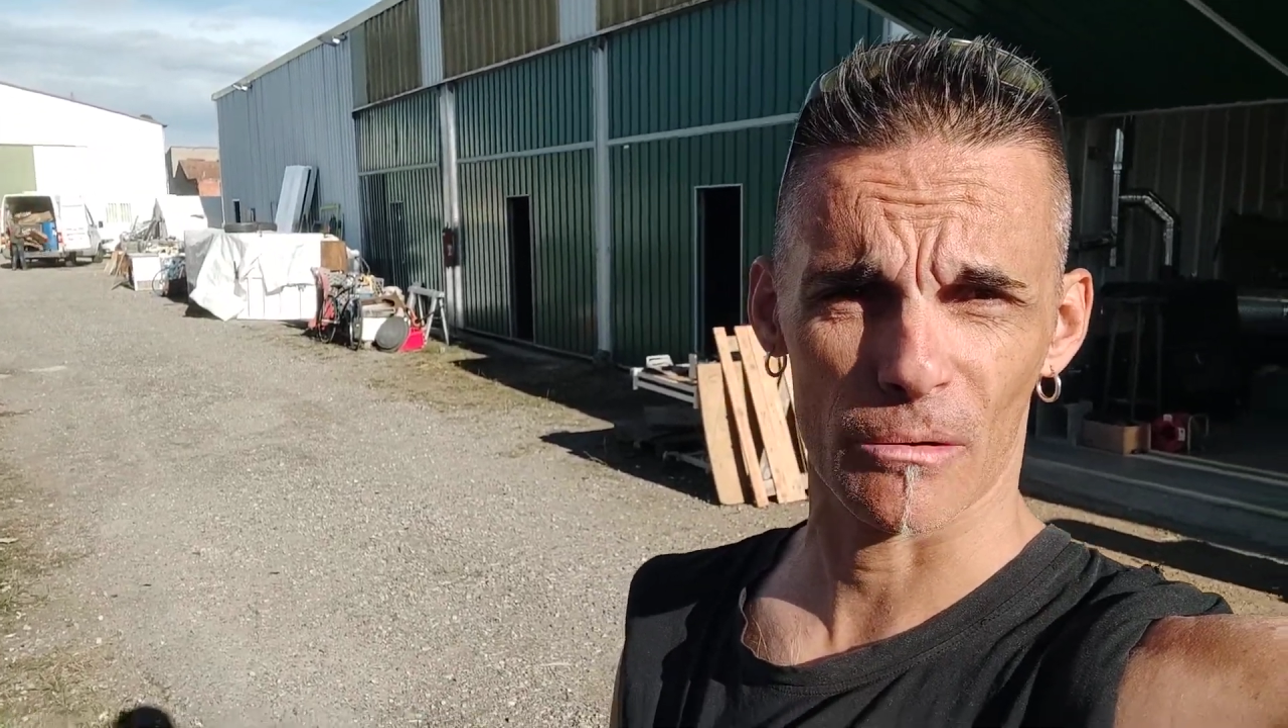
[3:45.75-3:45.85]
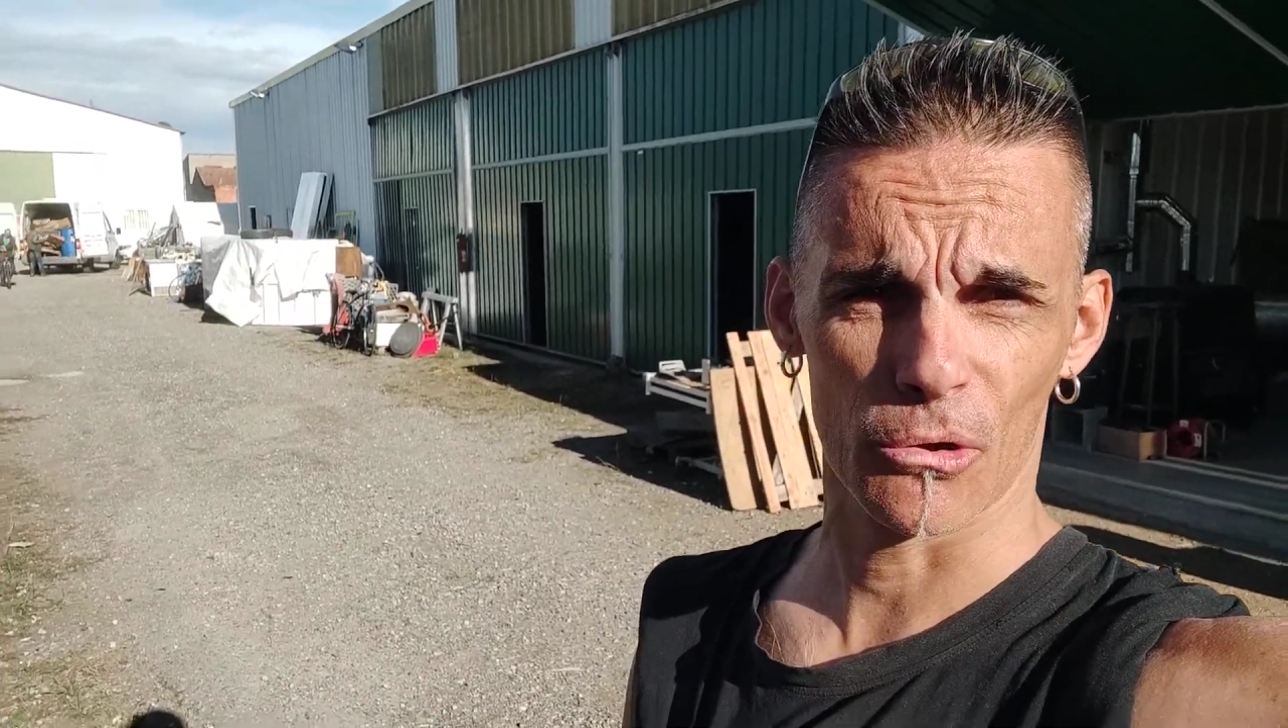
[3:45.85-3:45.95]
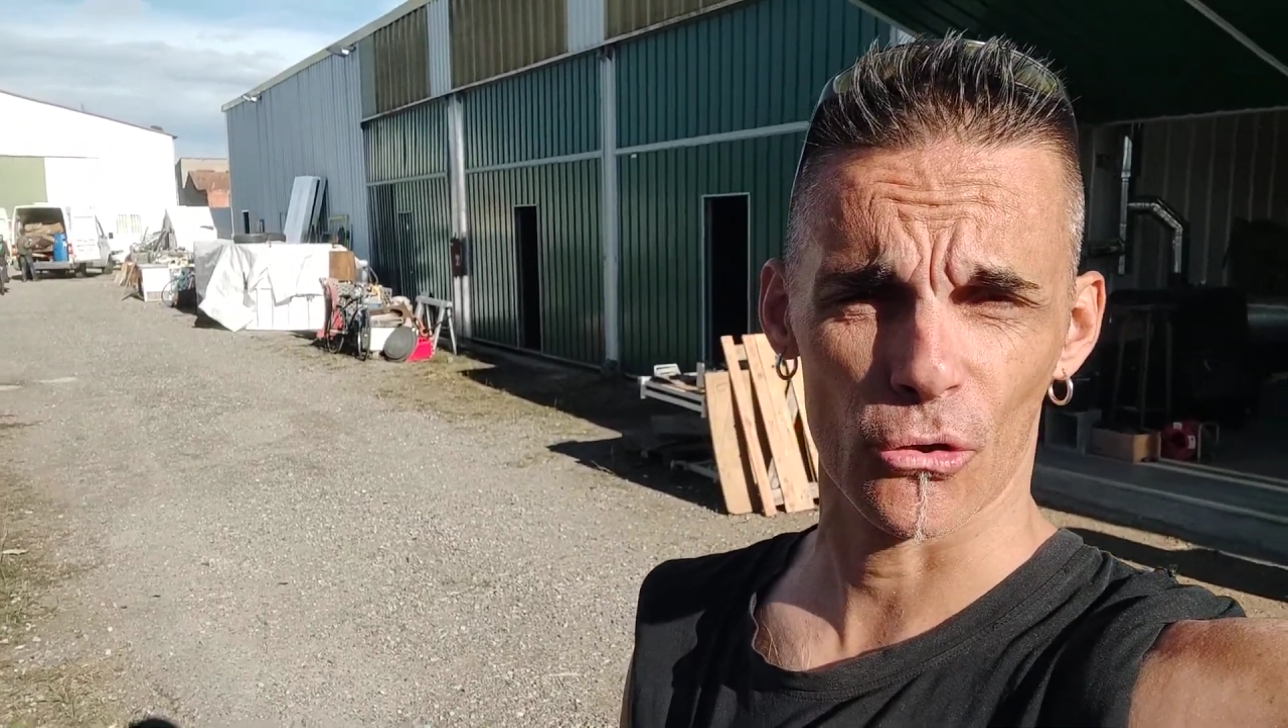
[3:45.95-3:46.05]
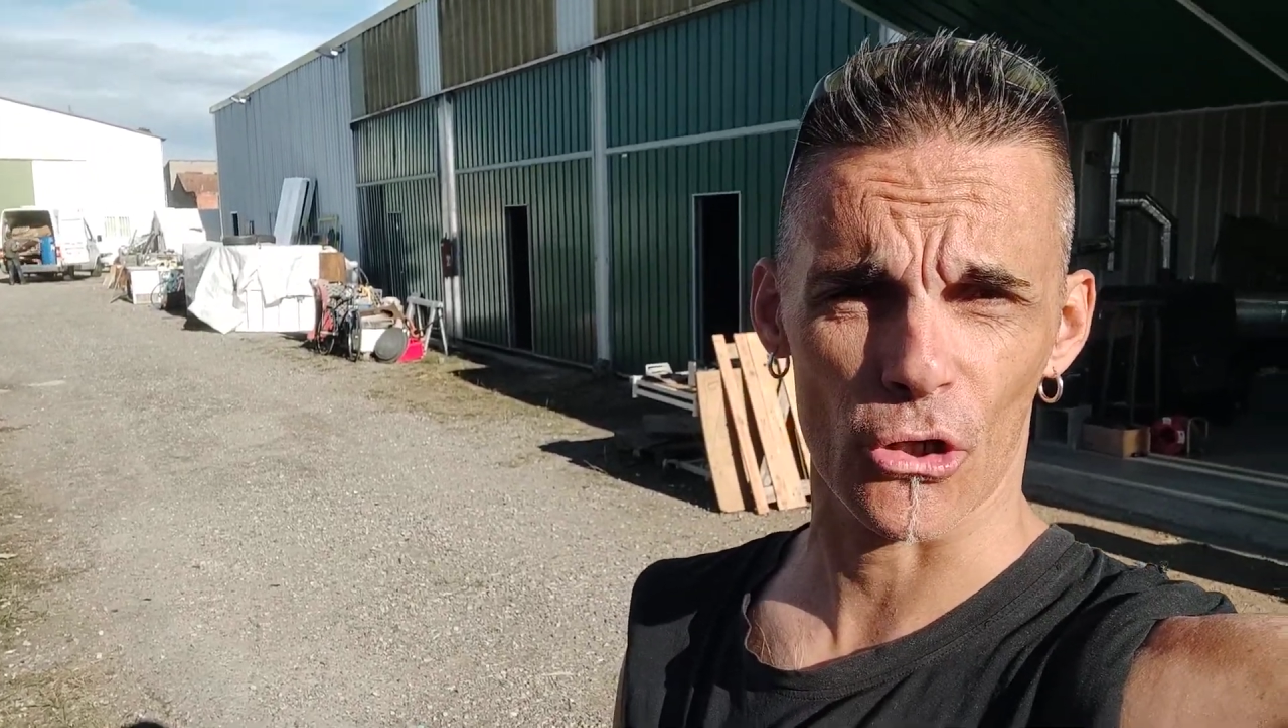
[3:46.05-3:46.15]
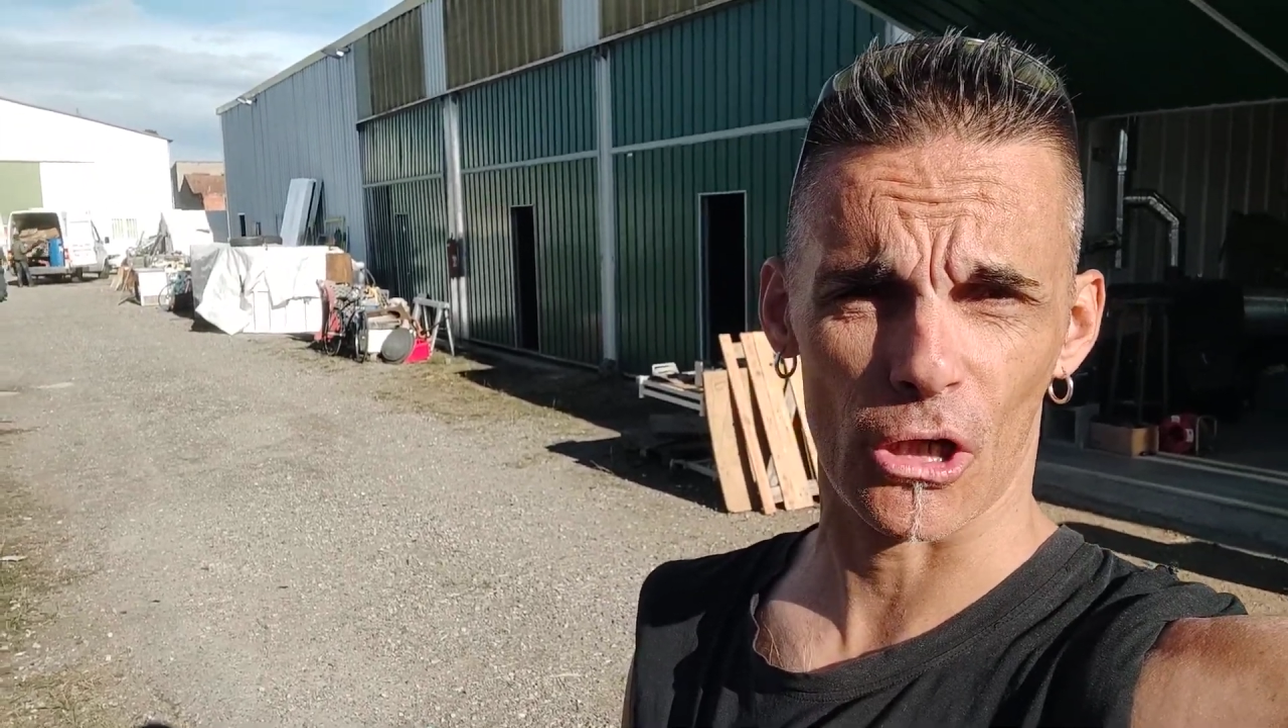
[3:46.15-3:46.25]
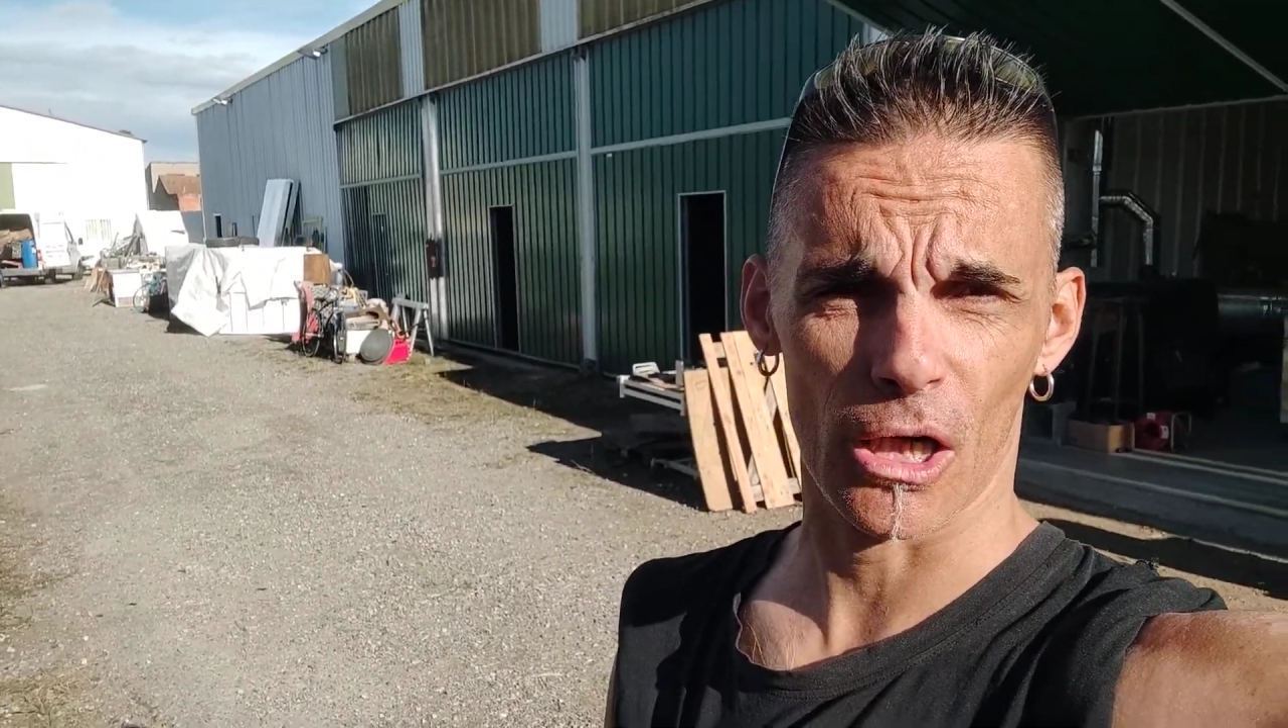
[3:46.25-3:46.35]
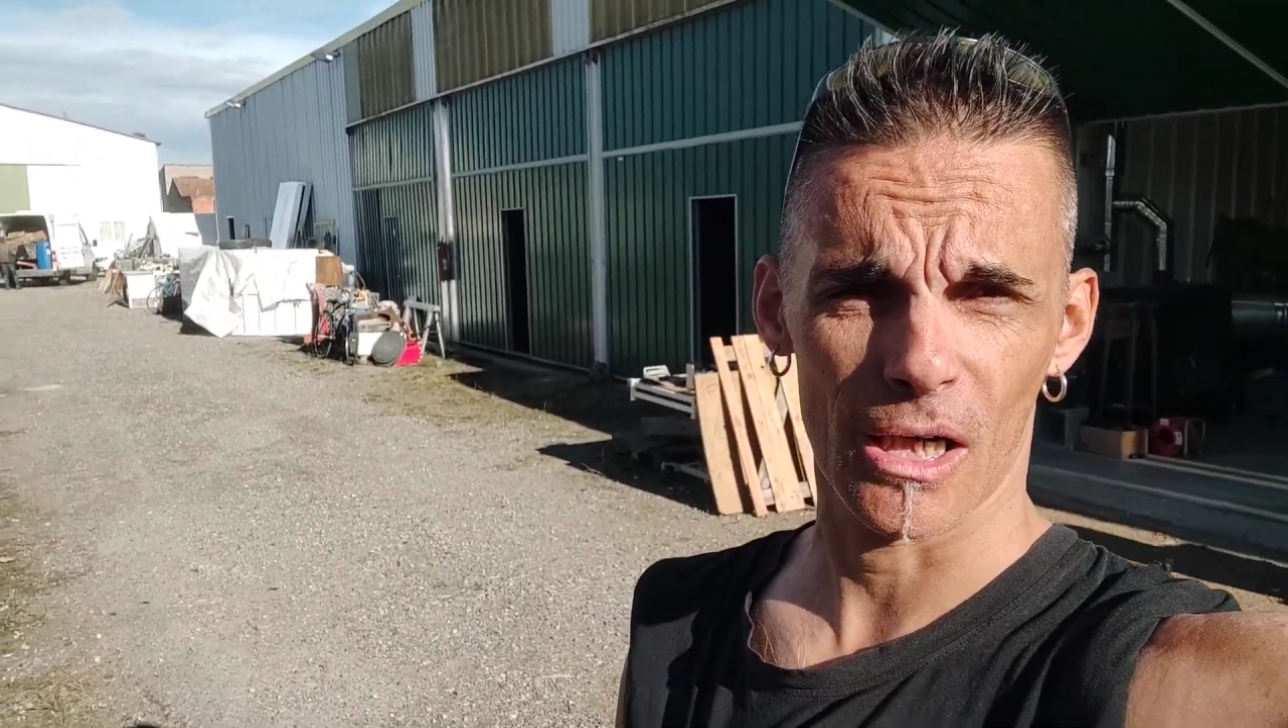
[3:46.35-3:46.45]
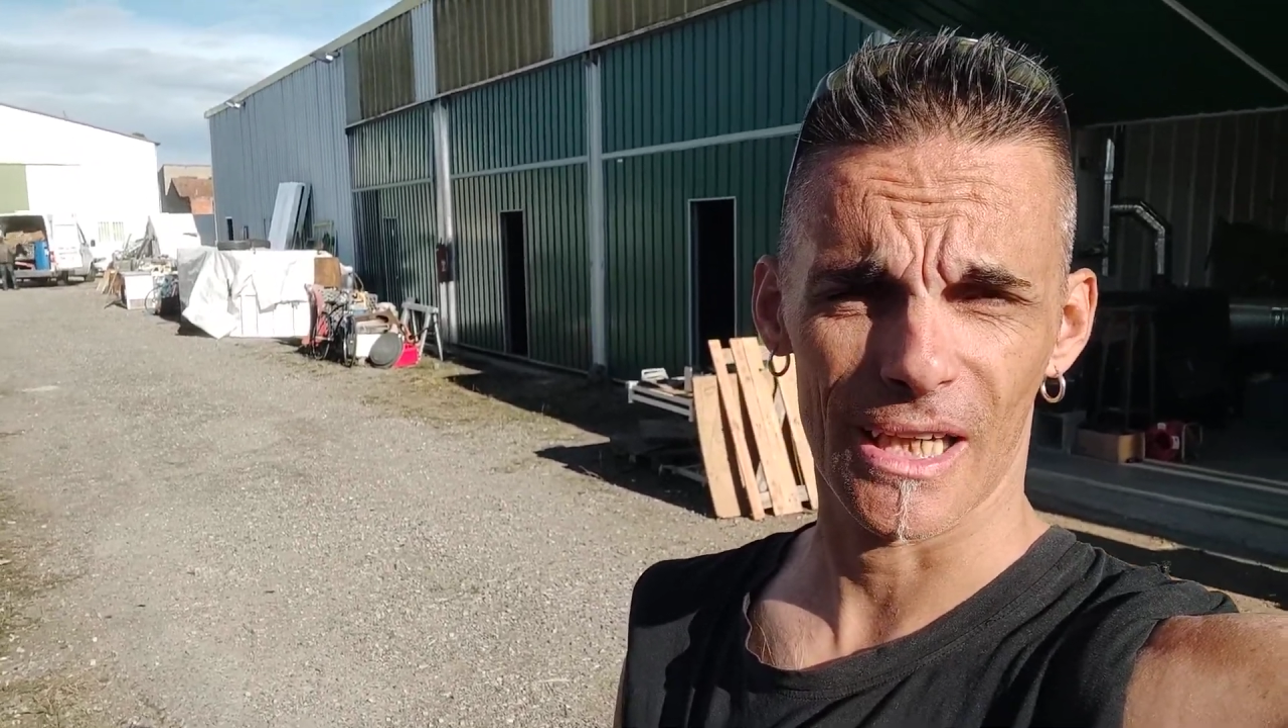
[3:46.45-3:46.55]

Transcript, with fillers: et de bonheur